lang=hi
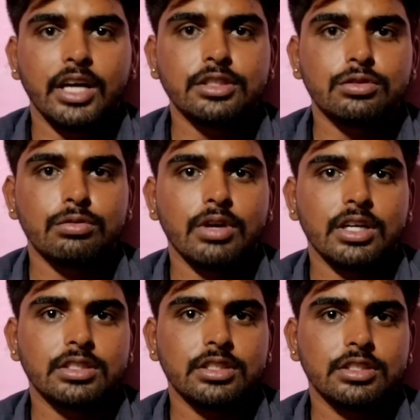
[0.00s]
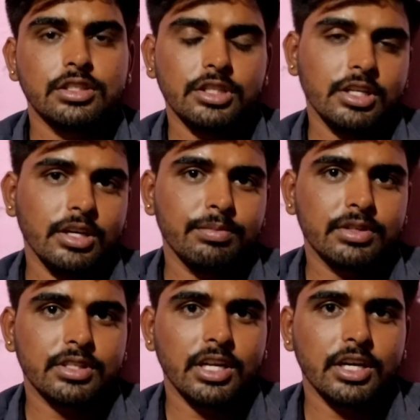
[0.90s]
गाइस तो वहाँ से सीधे हम
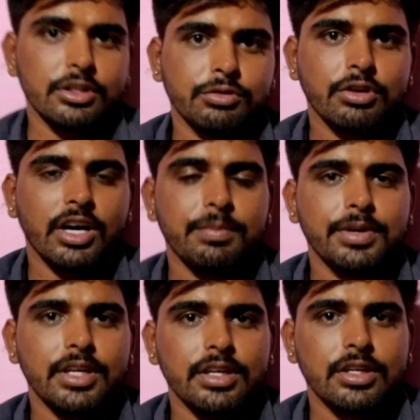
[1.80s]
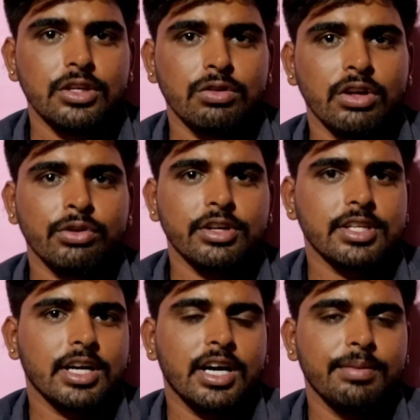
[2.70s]
चले गए दुकान पे वहाँ थोड़ा
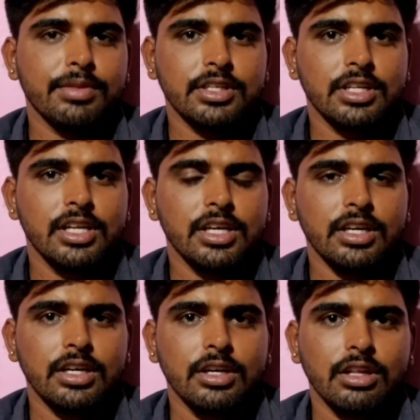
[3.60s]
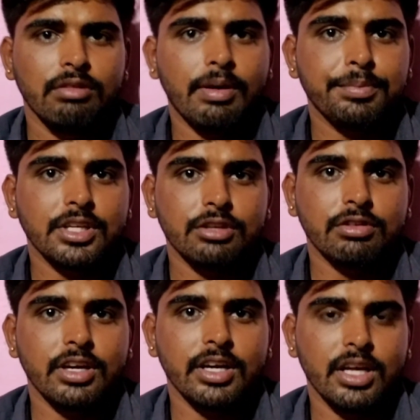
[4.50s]
सा काम था इसलिए तो वापस आ
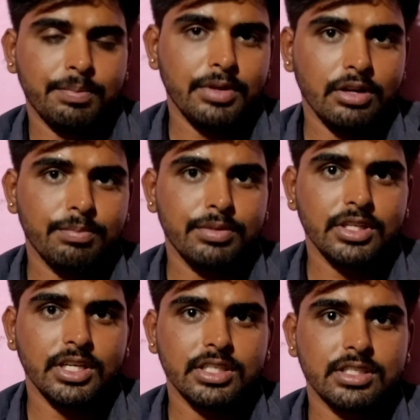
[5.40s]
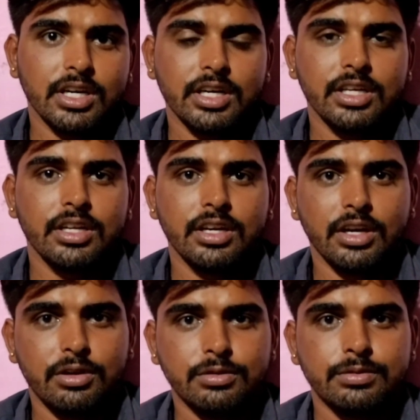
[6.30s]
चुका है घर पर अब बजे है साढ़े
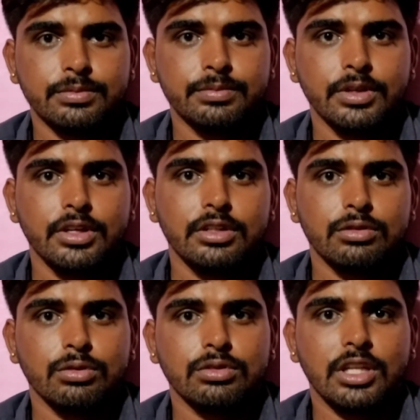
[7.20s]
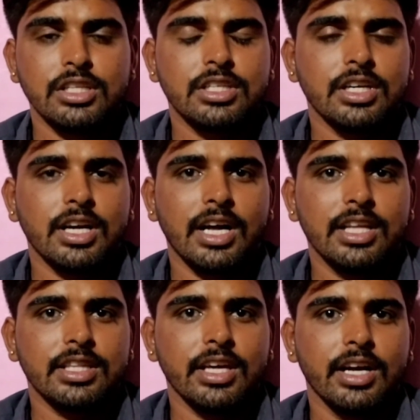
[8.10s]
नौ तो जल्दी से खा
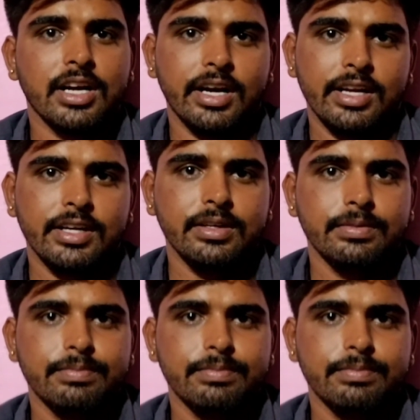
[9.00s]
लेते हैं खाना